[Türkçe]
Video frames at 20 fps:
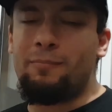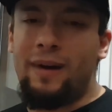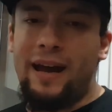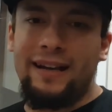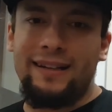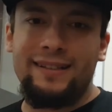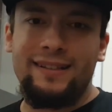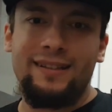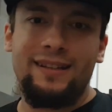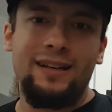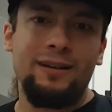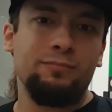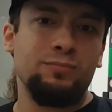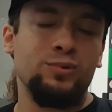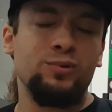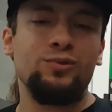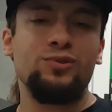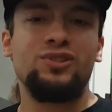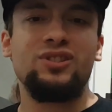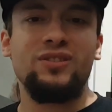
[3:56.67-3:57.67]
Belki de
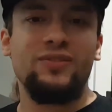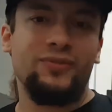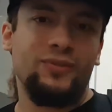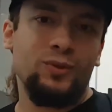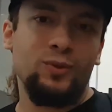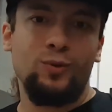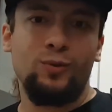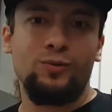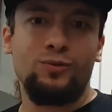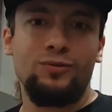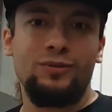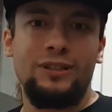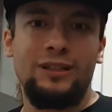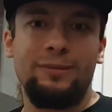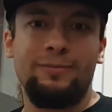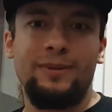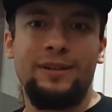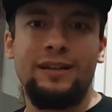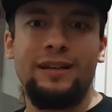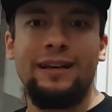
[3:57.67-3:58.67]
Blue Shift'te olduğu
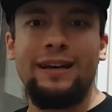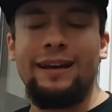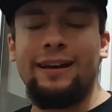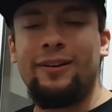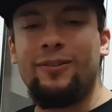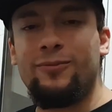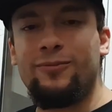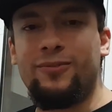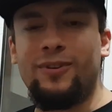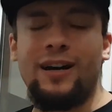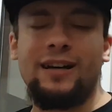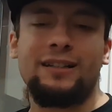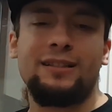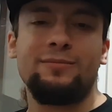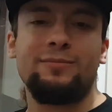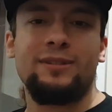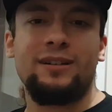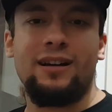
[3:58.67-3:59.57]
gibi farklı bir